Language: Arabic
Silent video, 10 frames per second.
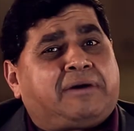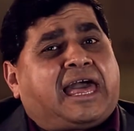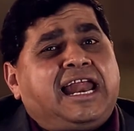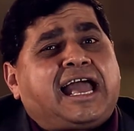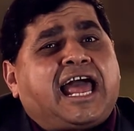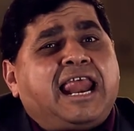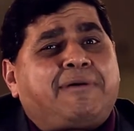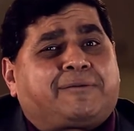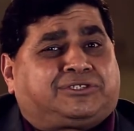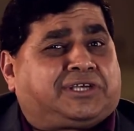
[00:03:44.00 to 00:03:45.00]
خلينا
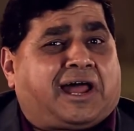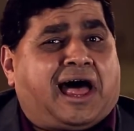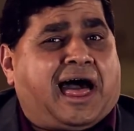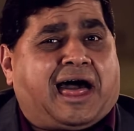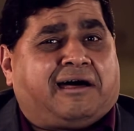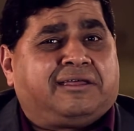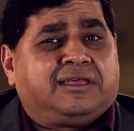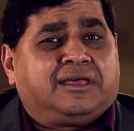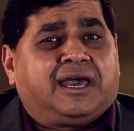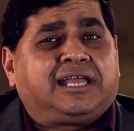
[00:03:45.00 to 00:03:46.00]
كلامك بصراحه
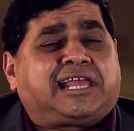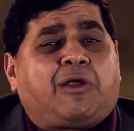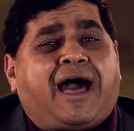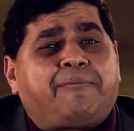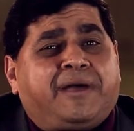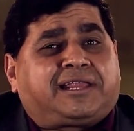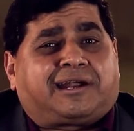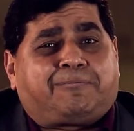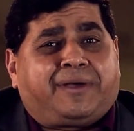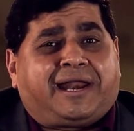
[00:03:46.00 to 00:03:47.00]
انت لو حبيت
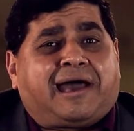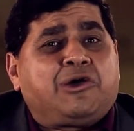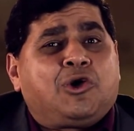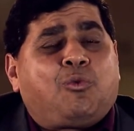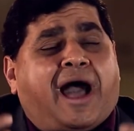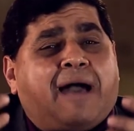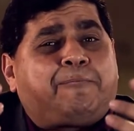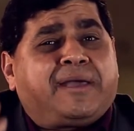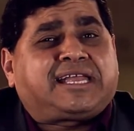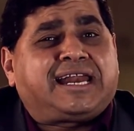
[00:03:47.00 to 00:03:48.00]
ربنا
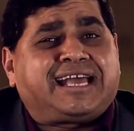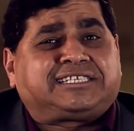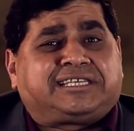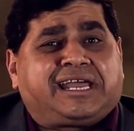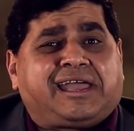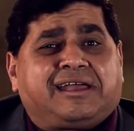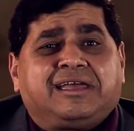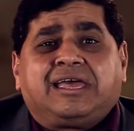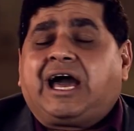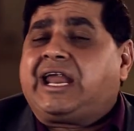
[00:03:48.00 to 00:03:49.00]
وحبيت الناس دي
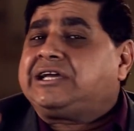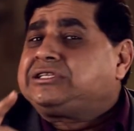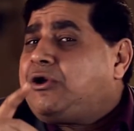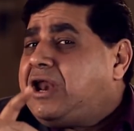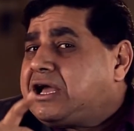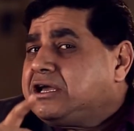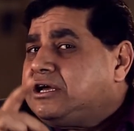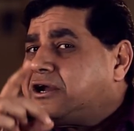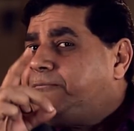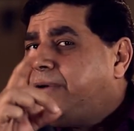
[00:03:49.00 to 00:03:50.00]
انا عايز اقول لك
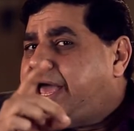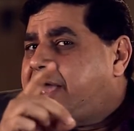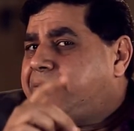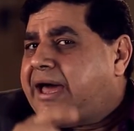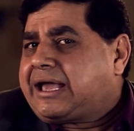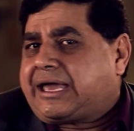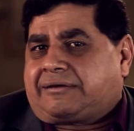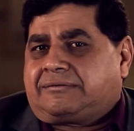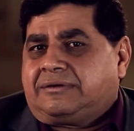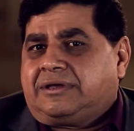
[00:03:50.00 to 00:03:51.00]
ربنا
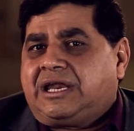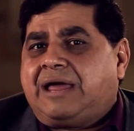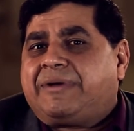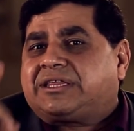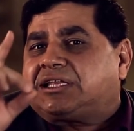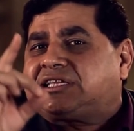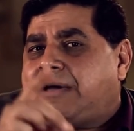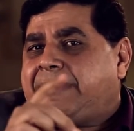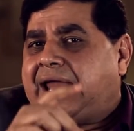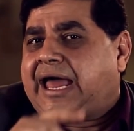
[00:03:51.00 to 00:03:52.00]
هيباركك لما
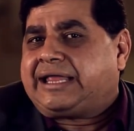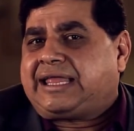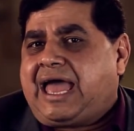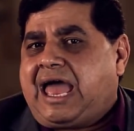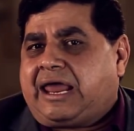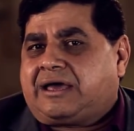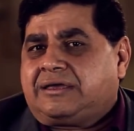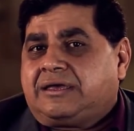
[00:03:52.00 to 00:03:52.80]
تتبع العداله